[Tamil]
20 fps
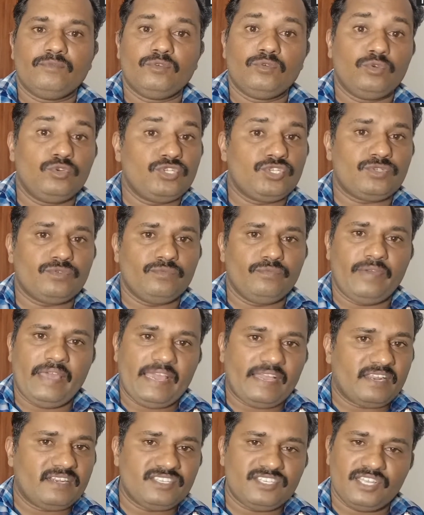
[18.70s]
குட்ஸ்
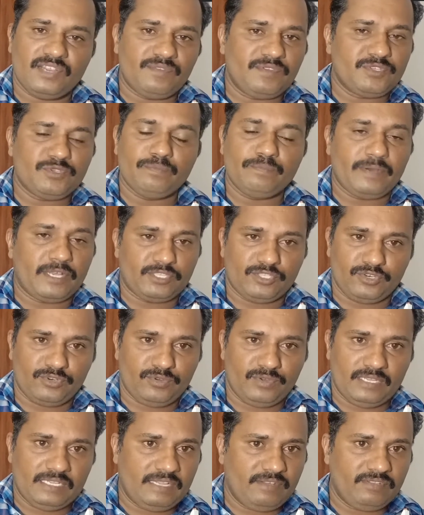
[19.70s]
வேகன் சர்வீஸும்
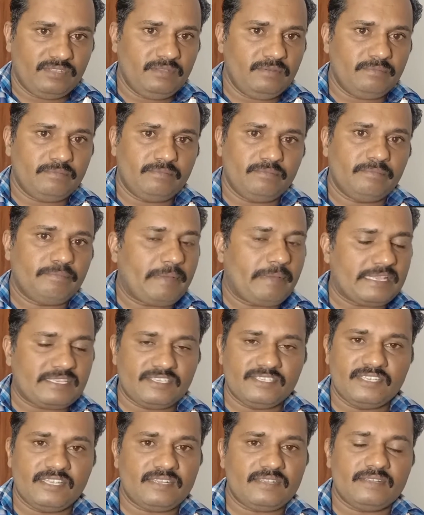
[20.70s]
பார்த்துருக்கோம் அதாவது
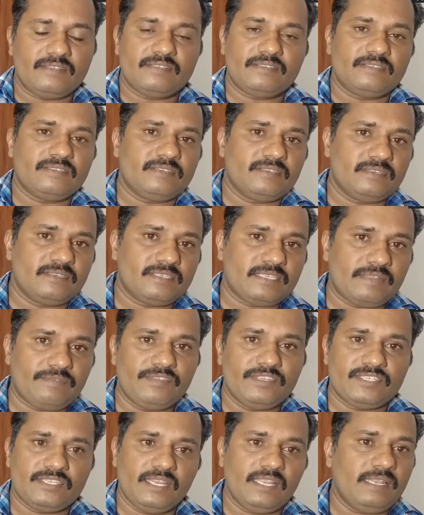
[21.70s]
பேசஞ்சர்
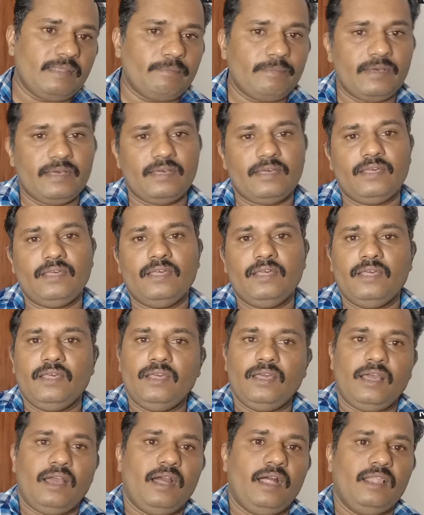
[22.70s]
சர்வீஸ்னால் நம்ம
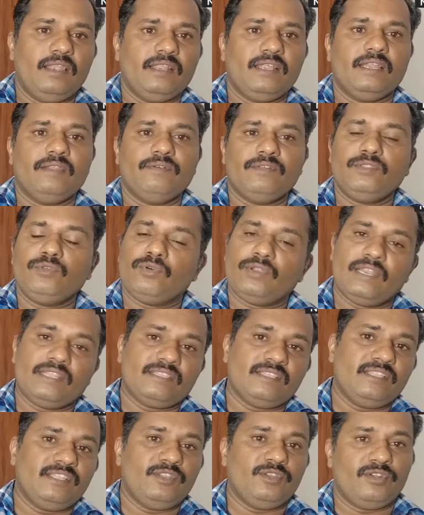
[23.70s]
ஆளுகள் வந்து ஒரு
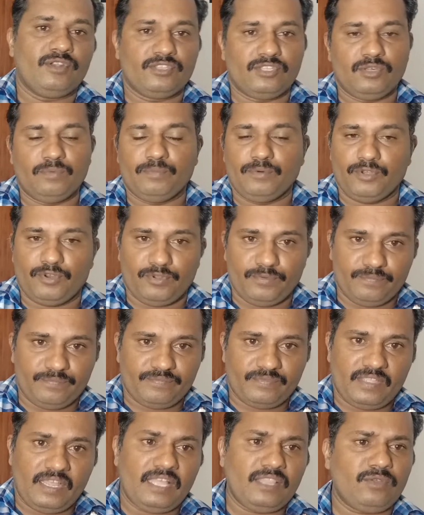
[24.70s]
இடத்துலேருந்து இன்னொரு இடத்துக்கு போகிறோம்
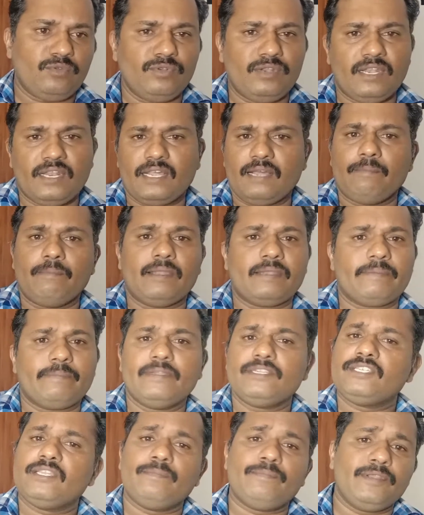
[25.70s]
அதுக்குண்டான
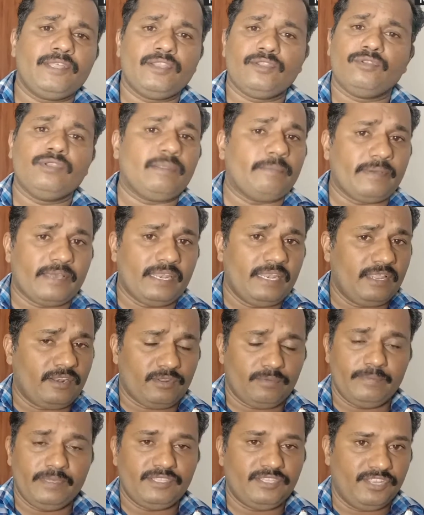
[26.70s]
கம்பார்ட்மெண்ட்ஸ் எப்படி இருக்குன்னு நமக்கு
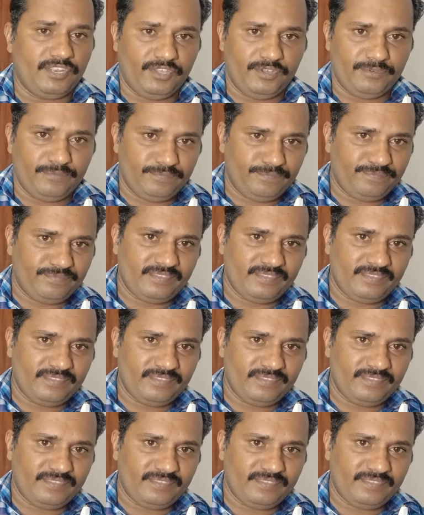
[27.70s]
எல்லாருக்குமே தெரியும்